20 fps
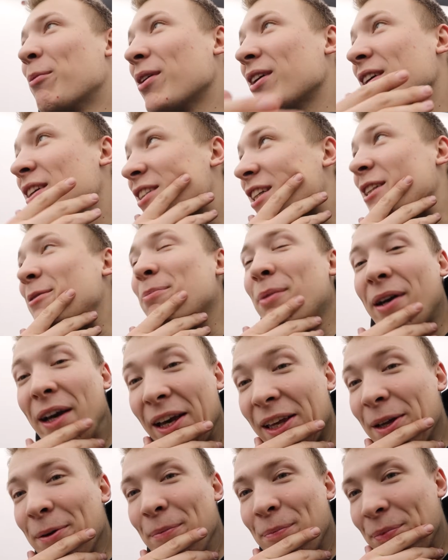мы сейчас
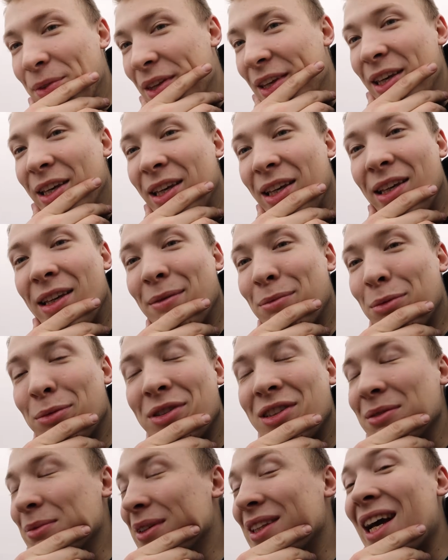поедем и будем
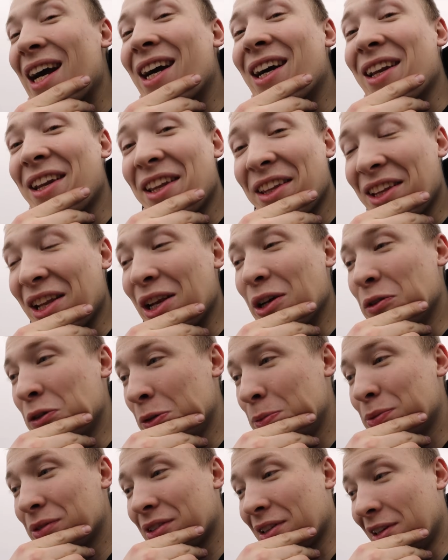снимать охренительный
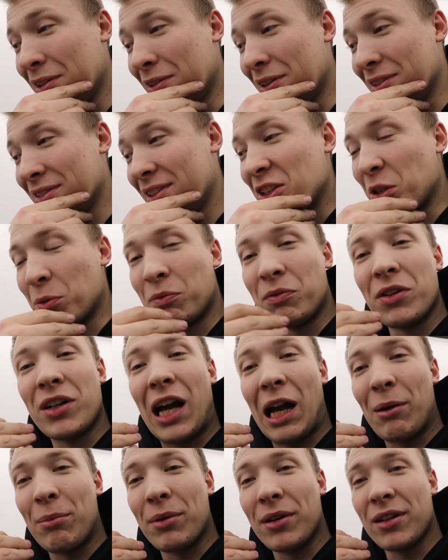выпуск для вас, чтобы вы
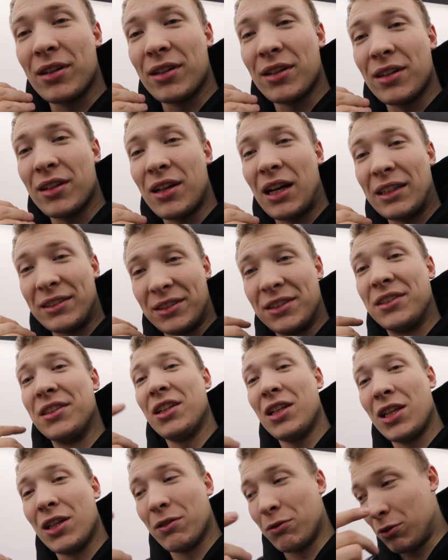как бы
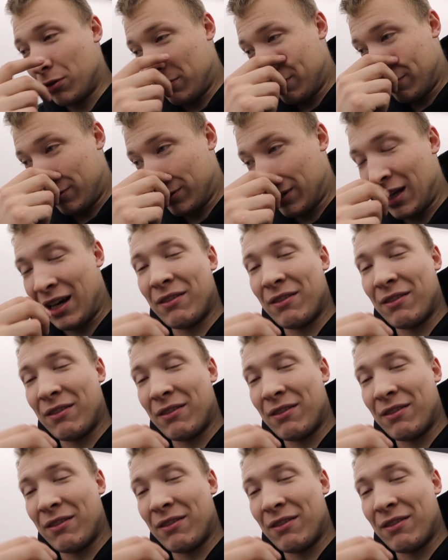оценили его. Вот.